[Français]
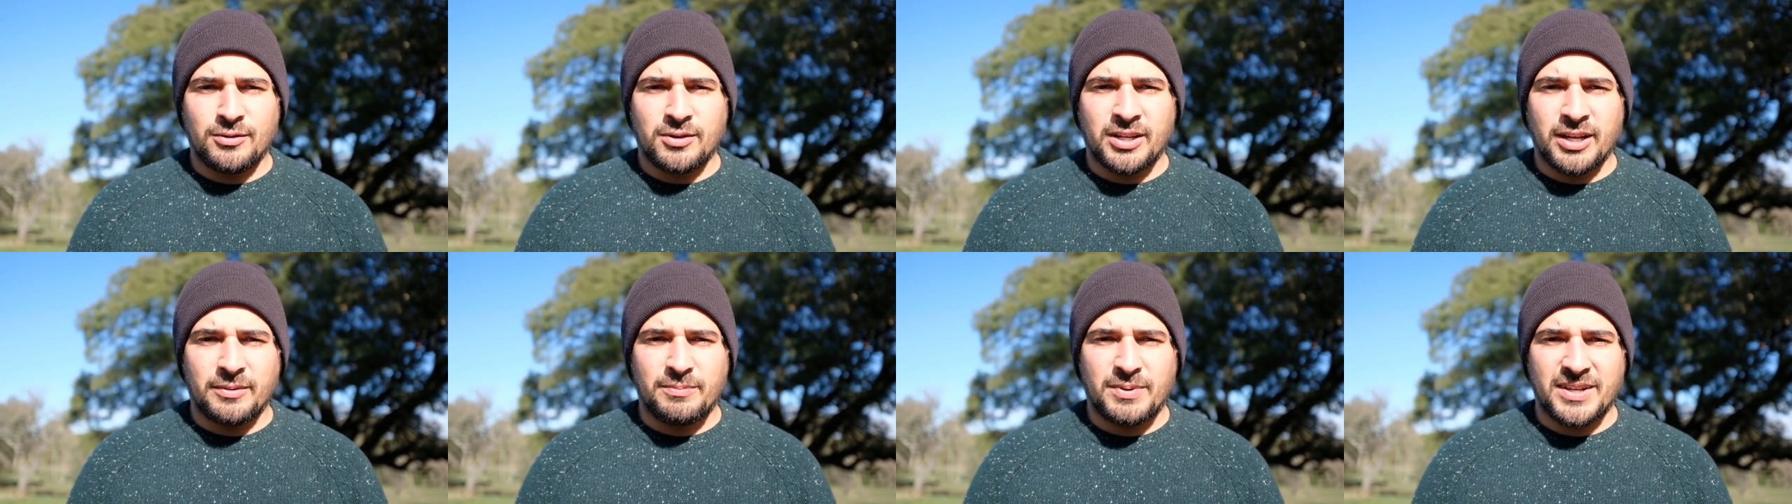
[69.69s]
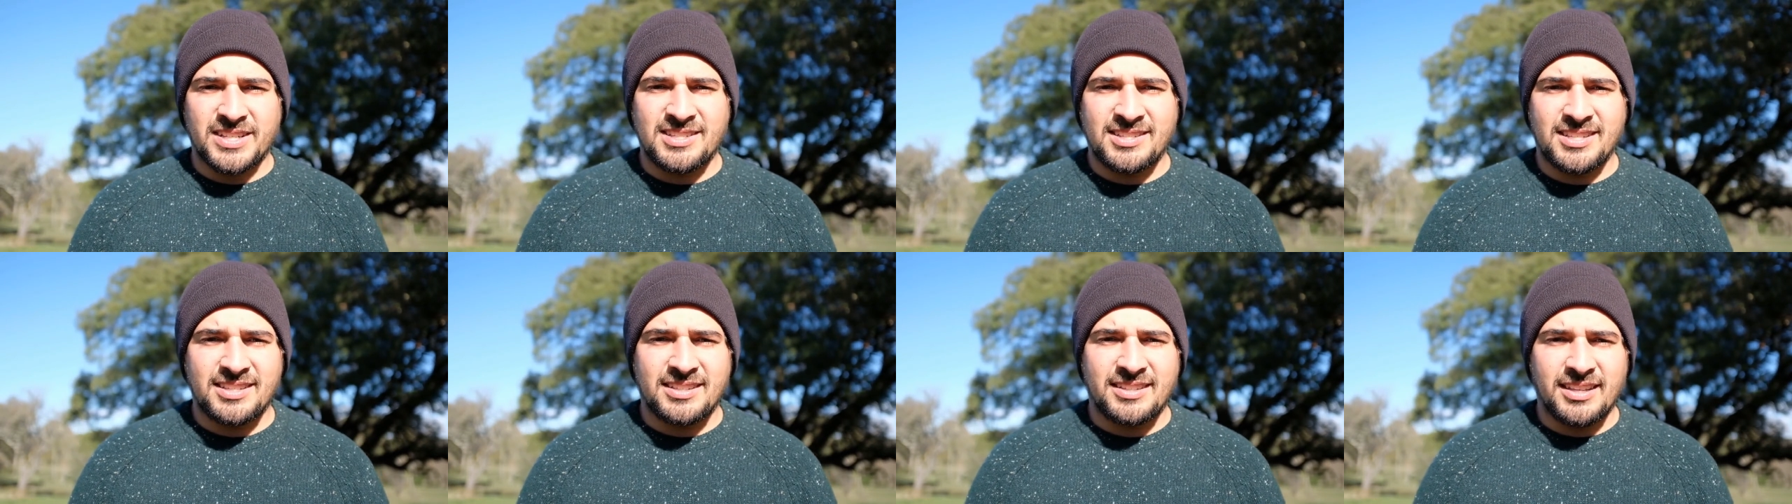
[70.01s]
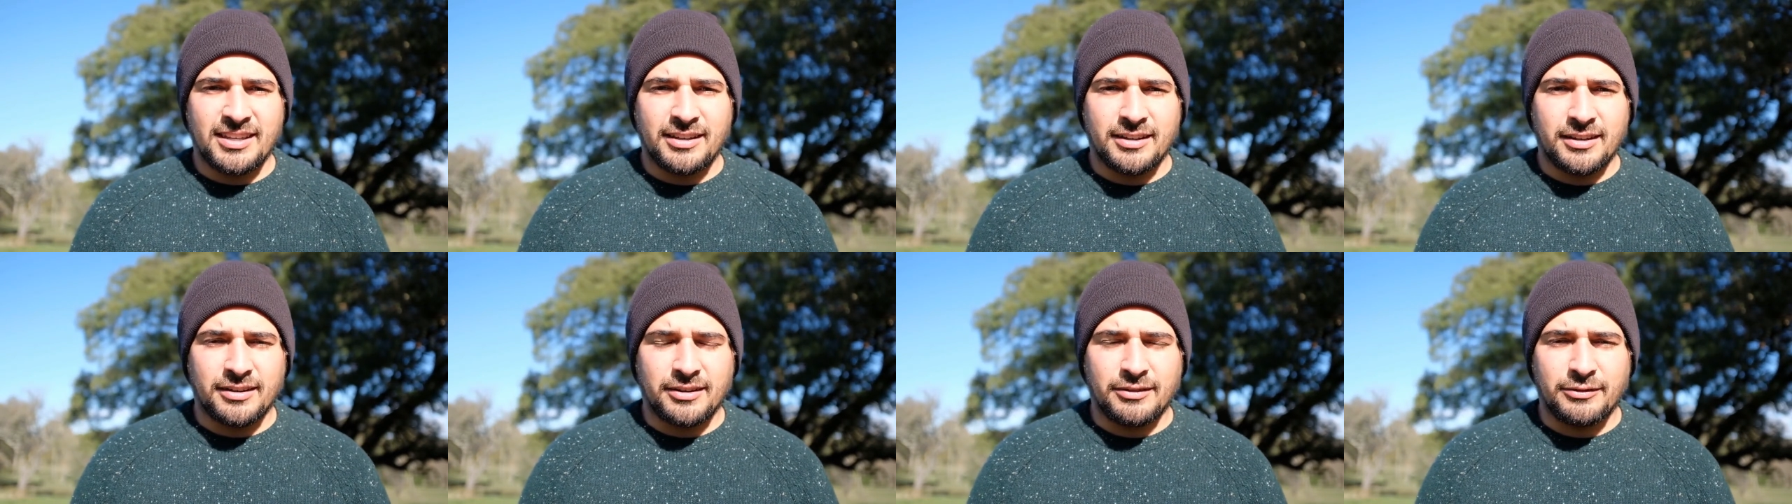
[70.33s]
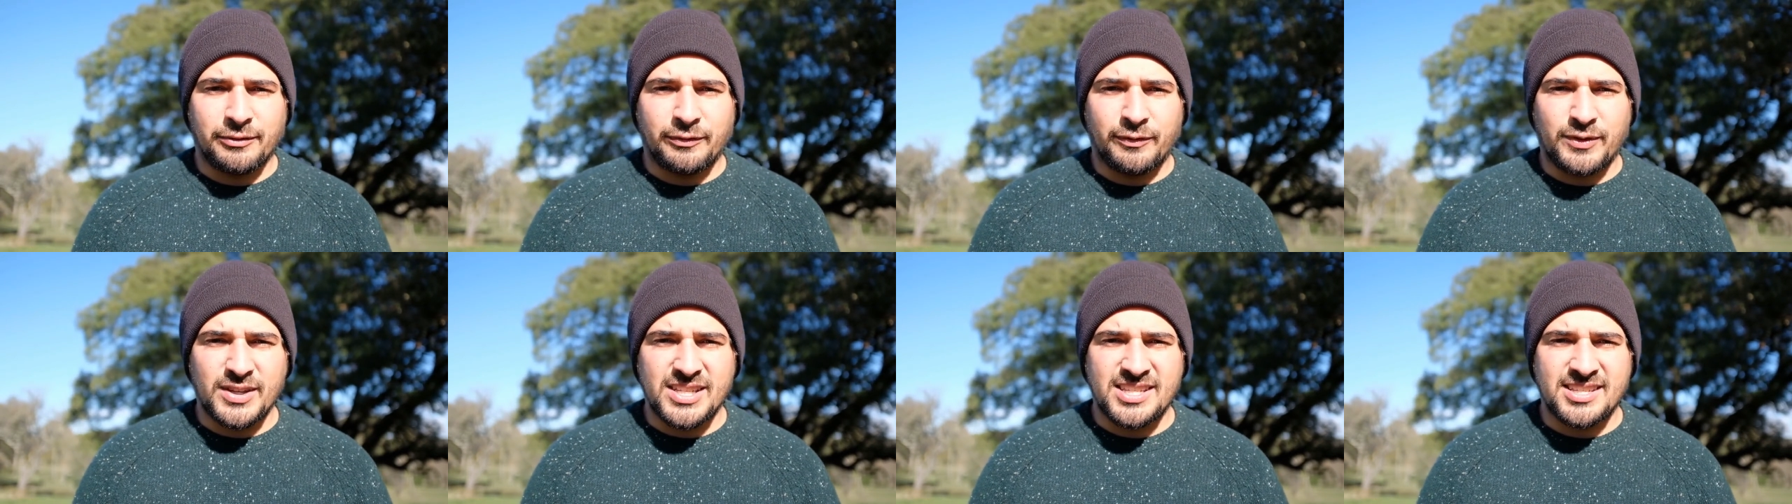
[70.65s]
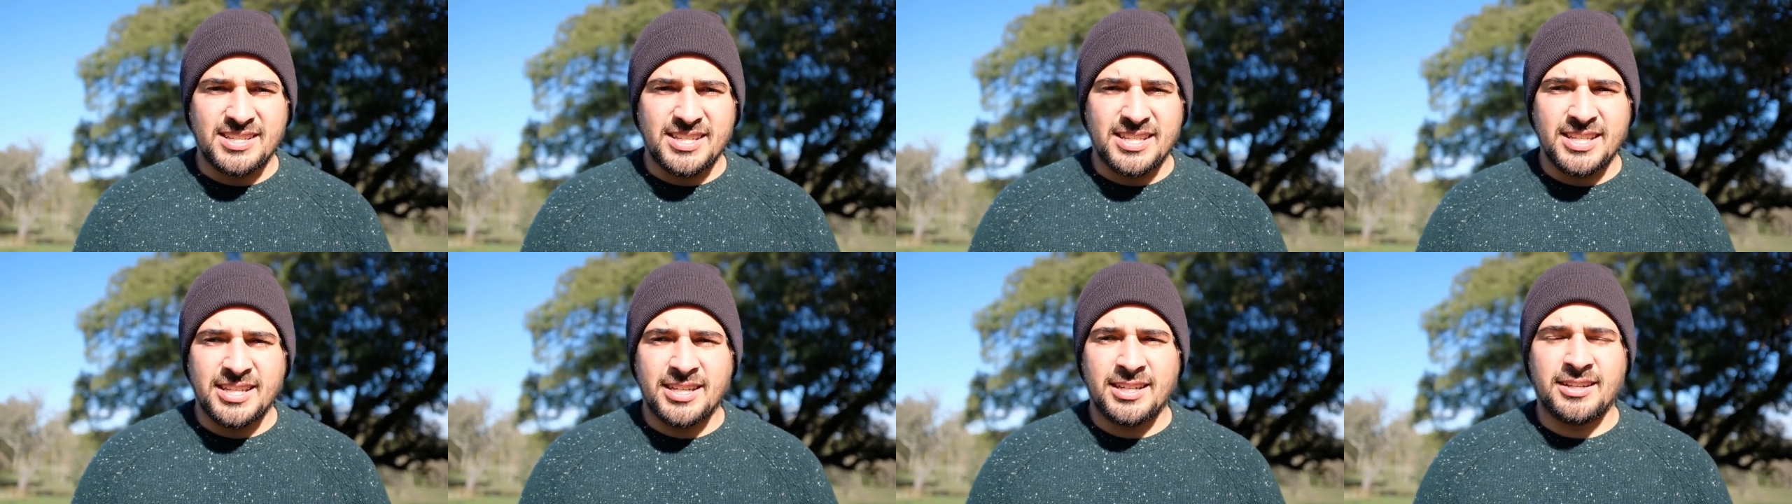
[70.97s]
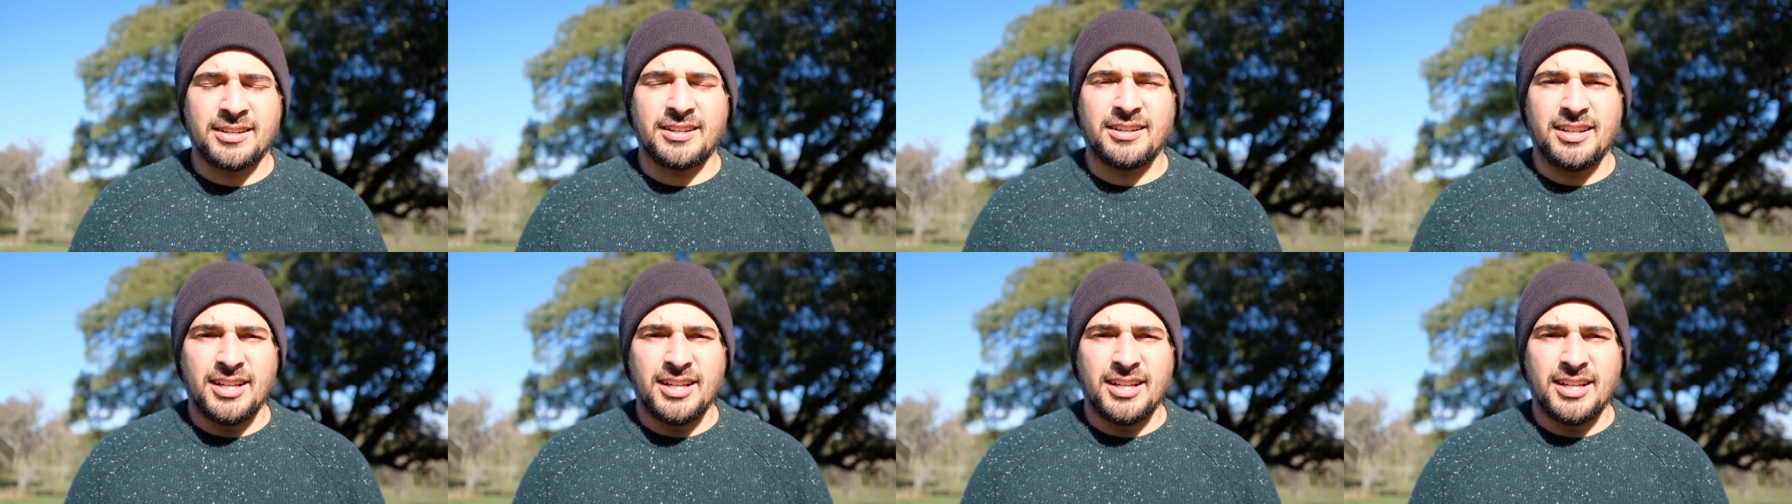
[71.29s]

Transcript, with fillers: nos capacités euh, physiques